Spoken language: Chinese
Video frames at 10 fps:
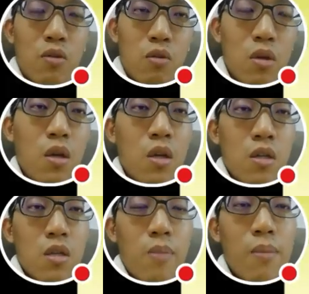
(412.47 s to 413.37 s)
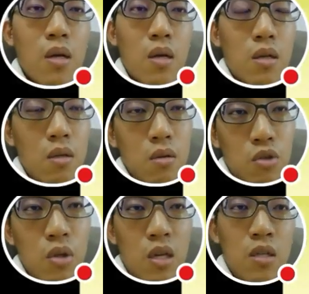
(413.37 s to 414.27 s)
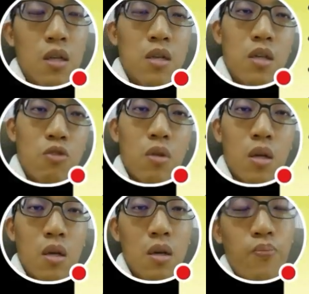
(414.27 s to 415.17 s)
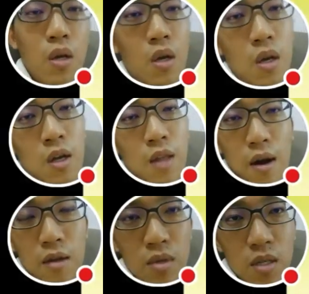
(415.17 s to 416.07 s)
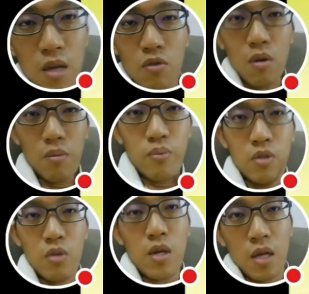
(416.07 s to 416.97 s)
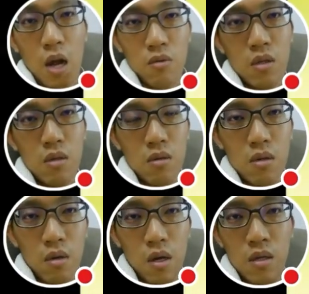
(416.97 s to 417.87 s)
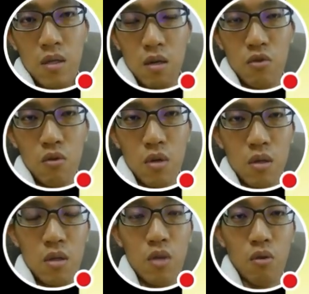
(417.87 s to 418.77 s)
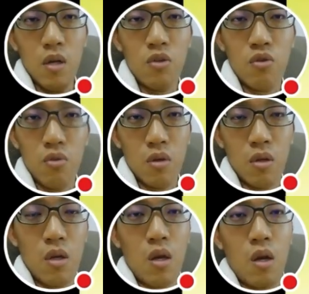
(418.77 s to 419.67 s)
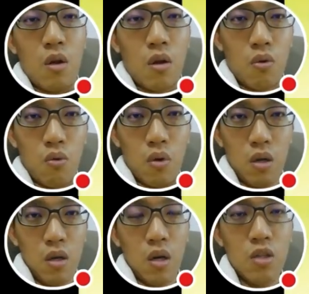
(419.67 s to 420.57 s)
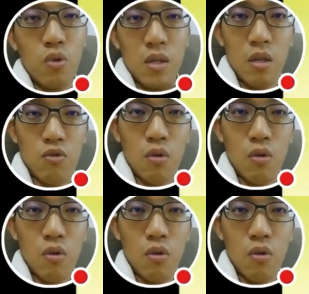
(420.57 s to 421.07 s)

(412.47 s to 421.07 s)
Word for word: 小说，这样子慢慢呢，你就会提升你的写作能力。当然，写作不是为了考试，OK？写作呢是一种乐趣。如果你很喜欢写